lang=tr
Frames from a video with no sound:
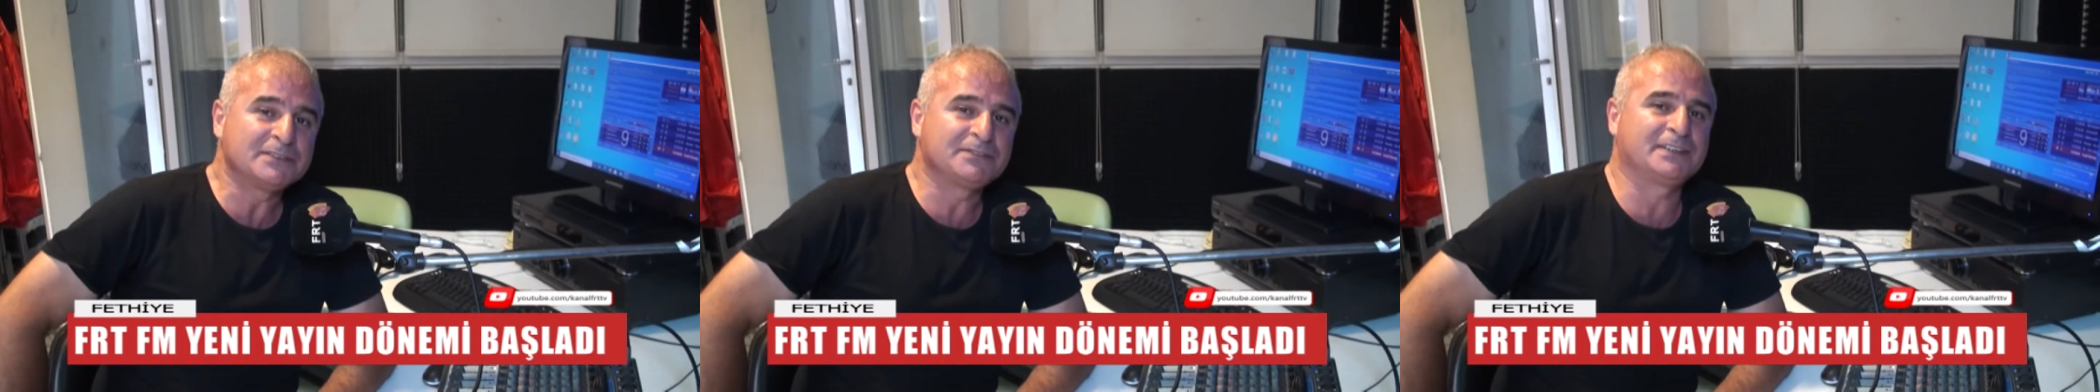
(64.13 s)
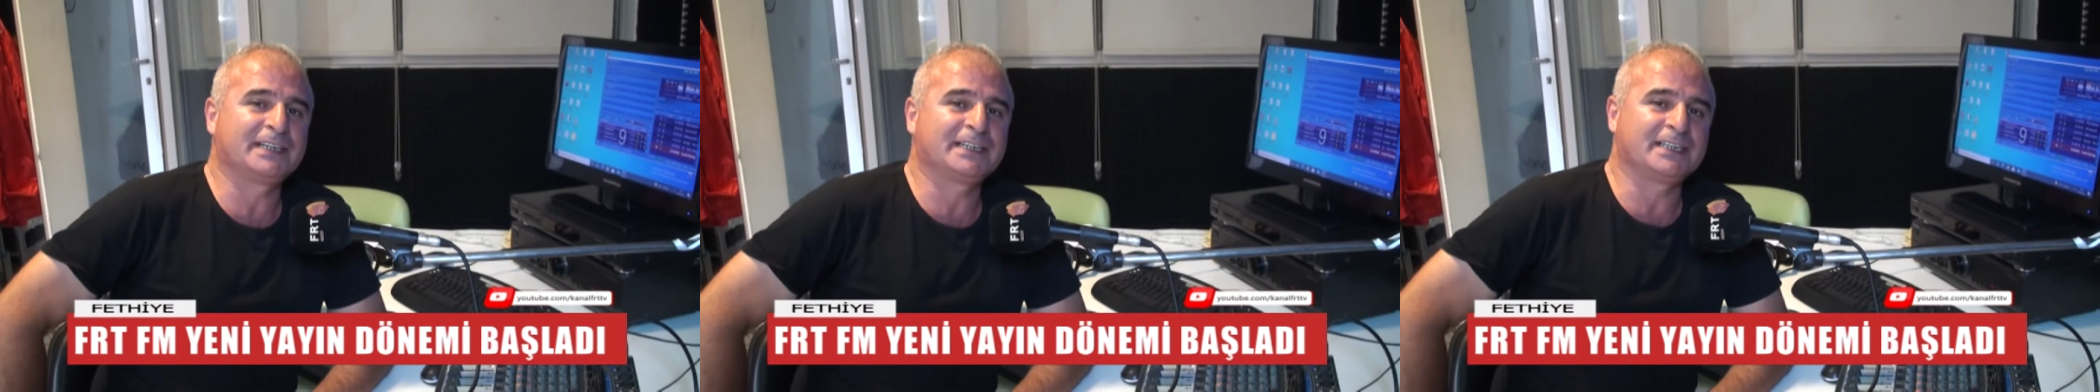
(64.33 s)

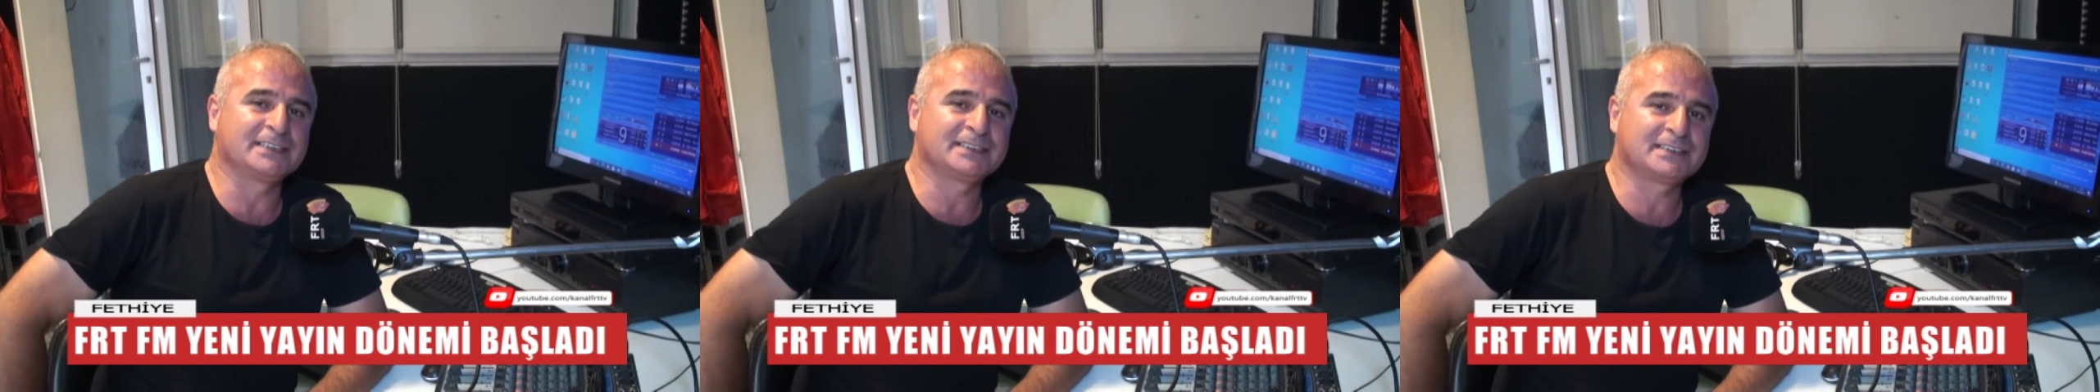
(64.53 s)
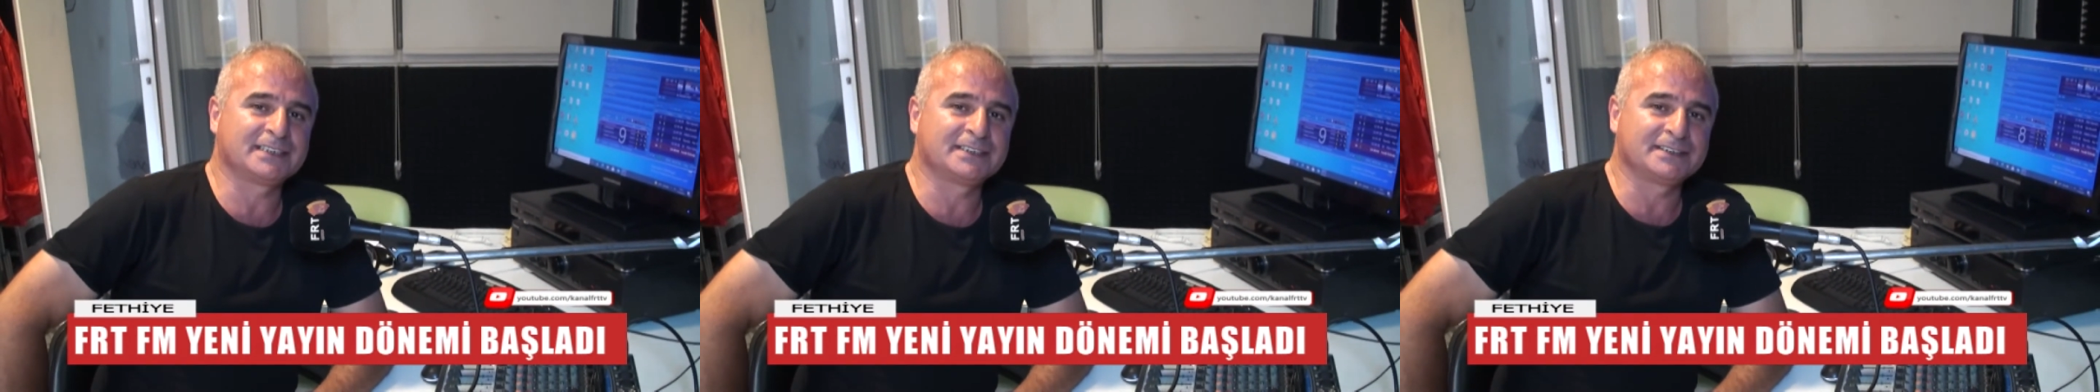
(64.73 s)
Saati
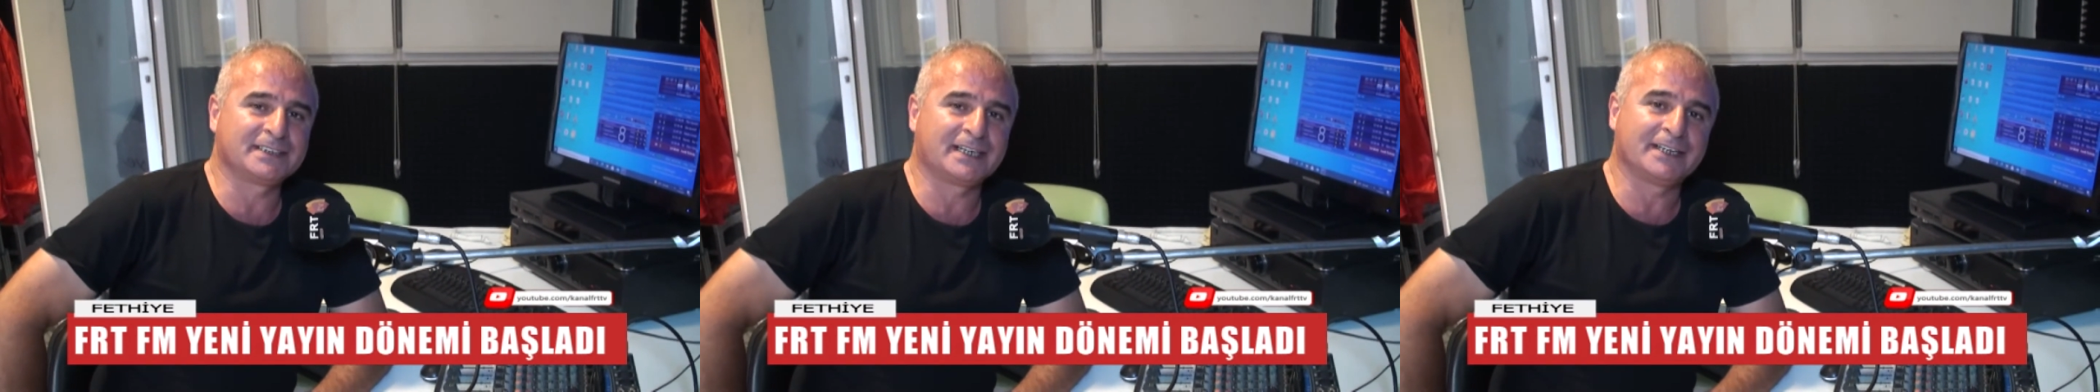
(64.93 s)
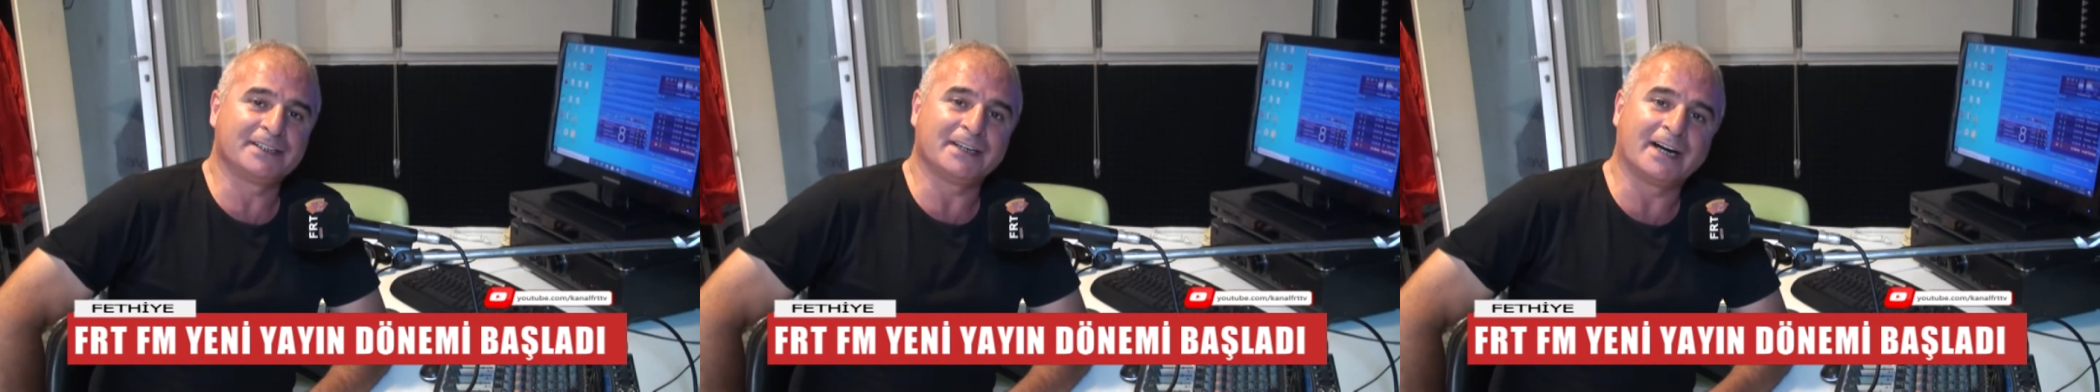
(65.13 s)
ile
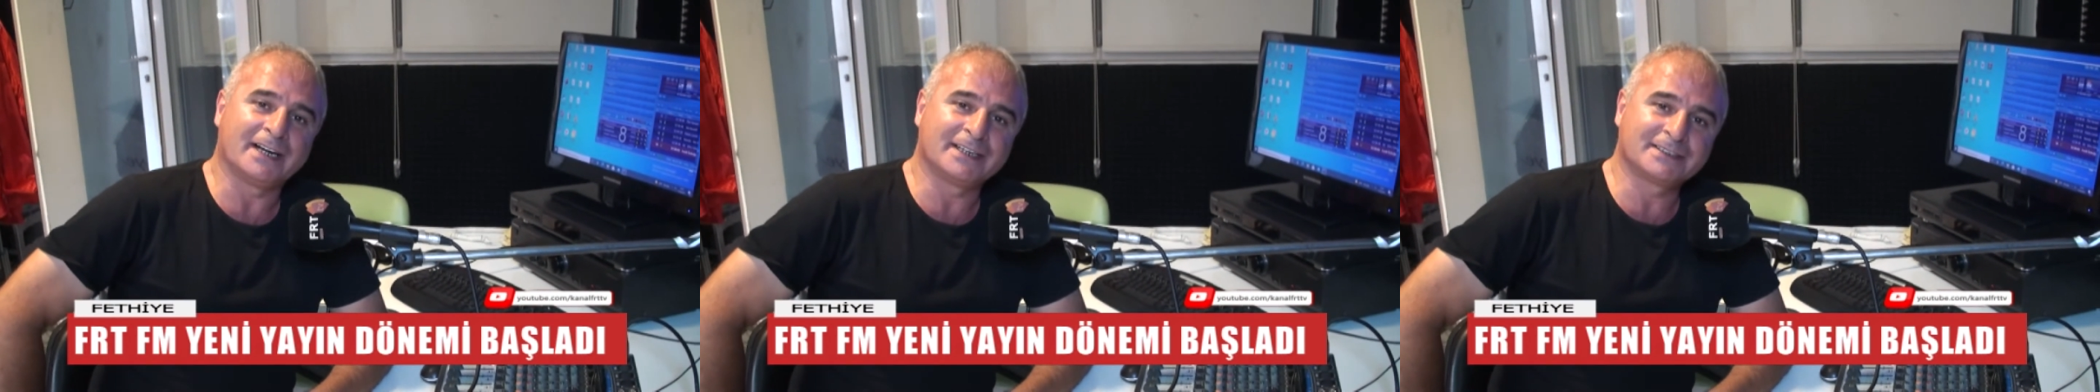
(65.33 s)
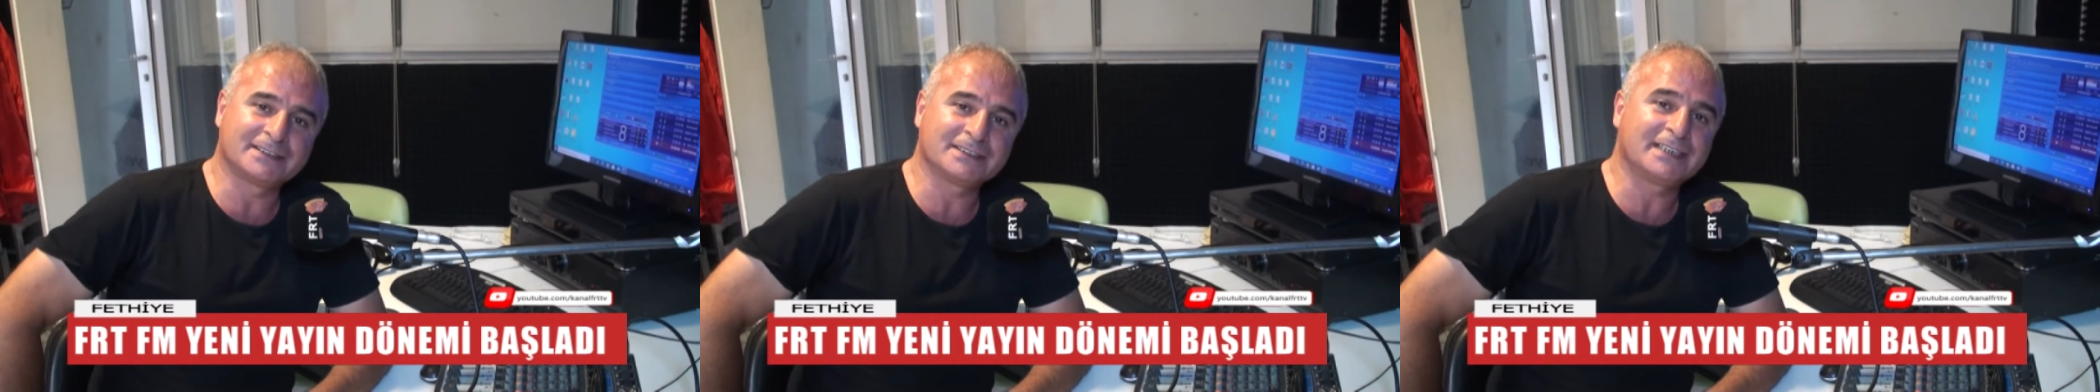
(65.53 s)

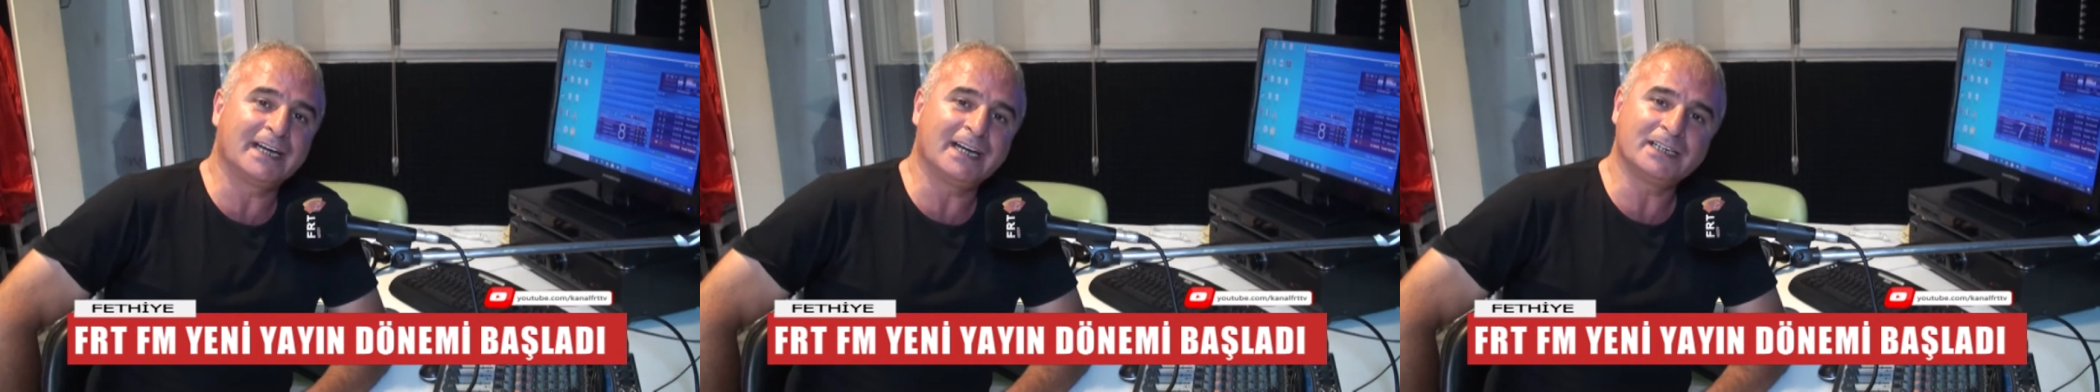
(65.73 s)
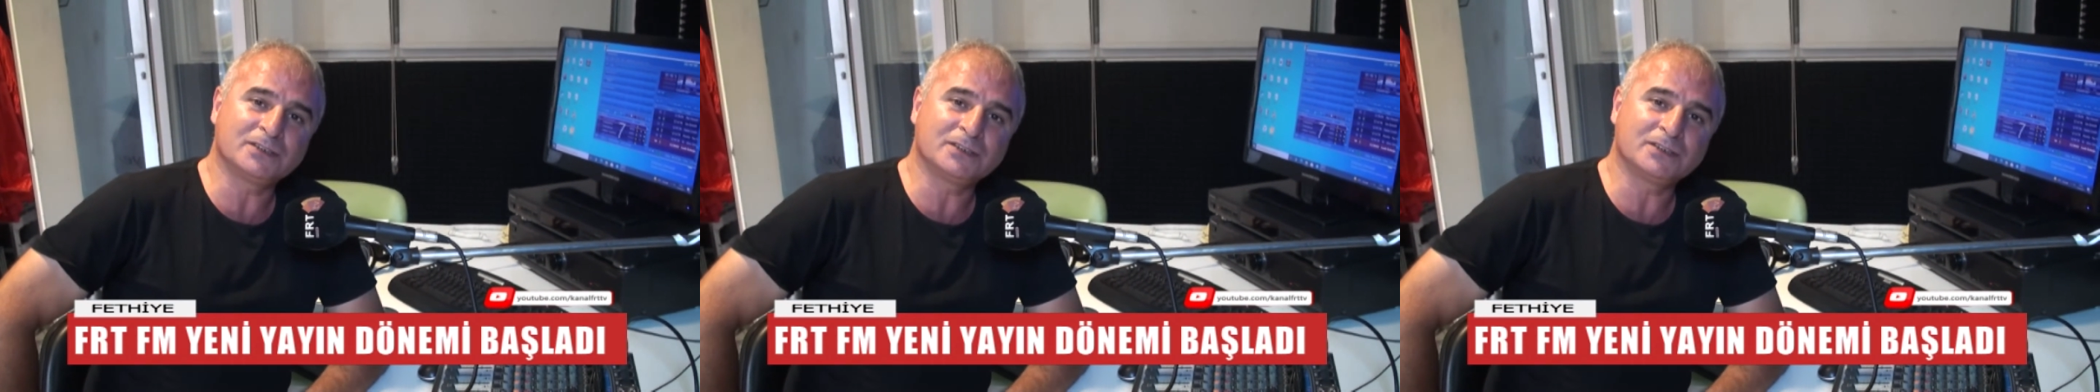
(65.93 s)
hüzünlenecek,